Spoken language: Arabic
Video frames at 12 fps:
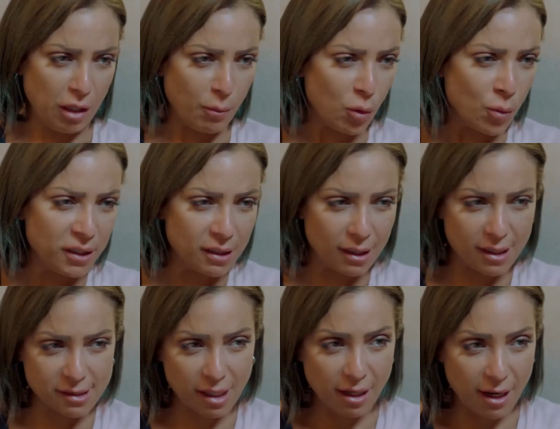طب ومين اللي
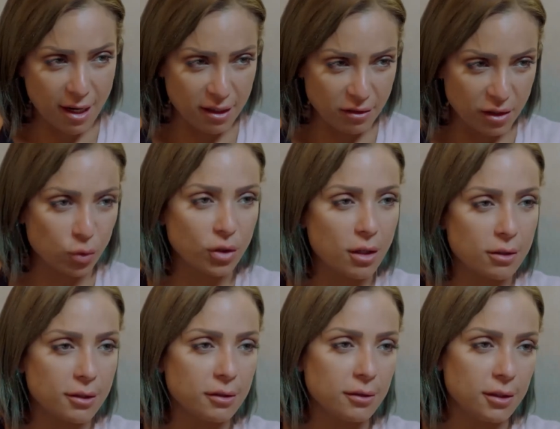سرقتني
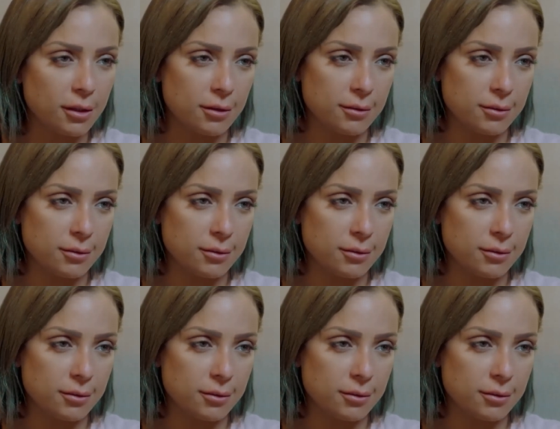وطردتني